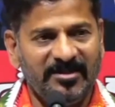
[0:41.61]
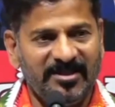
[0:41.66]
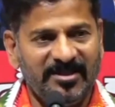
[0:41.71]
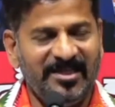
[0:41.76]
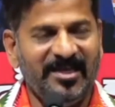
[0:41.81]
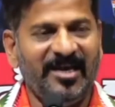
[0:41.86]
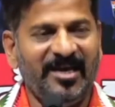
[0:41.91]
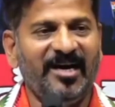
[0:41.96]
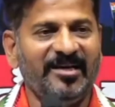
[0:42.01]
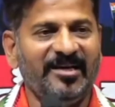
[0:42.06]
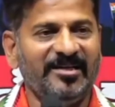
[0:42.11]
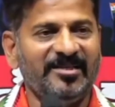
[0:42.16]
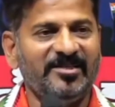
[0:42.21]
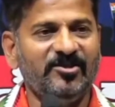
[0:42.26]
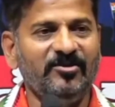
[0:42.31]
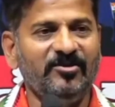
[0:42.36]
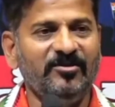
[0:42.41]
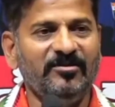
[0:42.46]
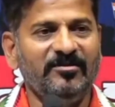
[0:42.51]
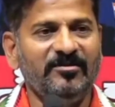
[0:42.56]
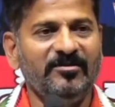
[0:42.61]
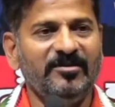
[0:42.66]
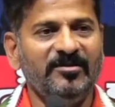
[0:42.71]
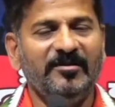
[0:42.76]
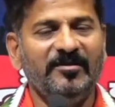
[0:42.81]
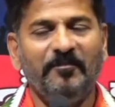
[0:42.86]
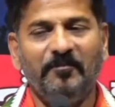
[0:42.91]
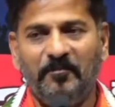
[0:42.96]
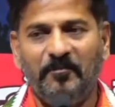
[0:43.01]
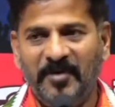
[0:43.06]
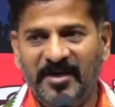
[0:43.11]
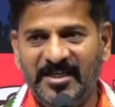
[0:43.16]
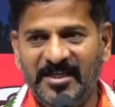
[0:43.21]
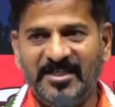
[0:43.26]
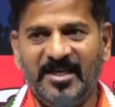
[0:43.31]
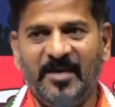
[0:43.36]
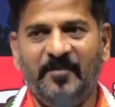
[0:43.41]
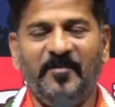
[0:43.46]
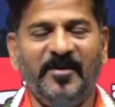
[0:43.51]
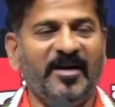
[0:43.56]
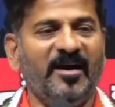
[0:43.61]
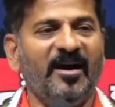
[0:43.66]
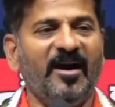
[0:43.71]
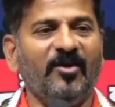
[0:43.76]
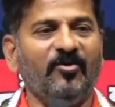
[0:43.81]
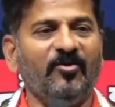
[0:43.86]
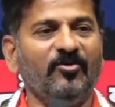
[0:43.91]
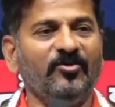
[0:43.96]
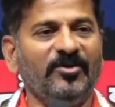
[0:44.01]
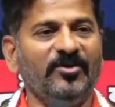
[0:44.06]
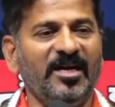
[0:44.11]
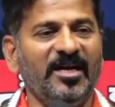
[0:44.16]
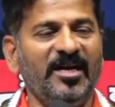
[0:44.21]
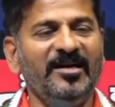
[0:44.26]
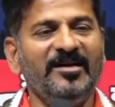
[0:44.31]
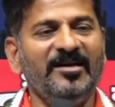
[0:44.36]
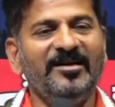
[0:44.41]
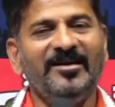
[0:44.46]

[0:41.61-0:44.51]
టీఆర్ఎస్ బీజేపీ కాకుండా